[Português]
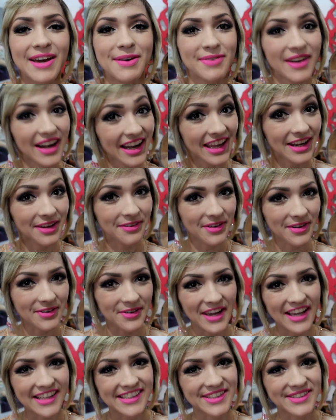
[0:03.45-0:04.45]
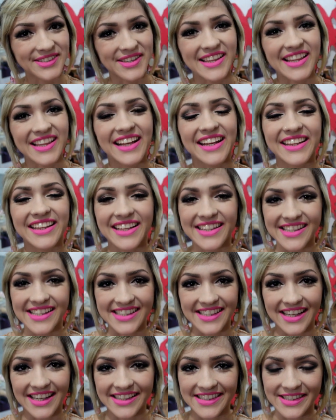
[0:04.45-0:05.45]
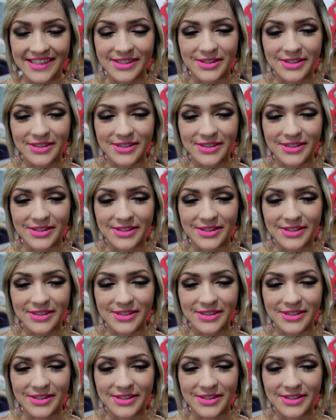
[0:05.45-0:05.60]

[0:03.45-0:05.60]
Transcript: pra quem não me conhece, eu sou a Thalita de Santos,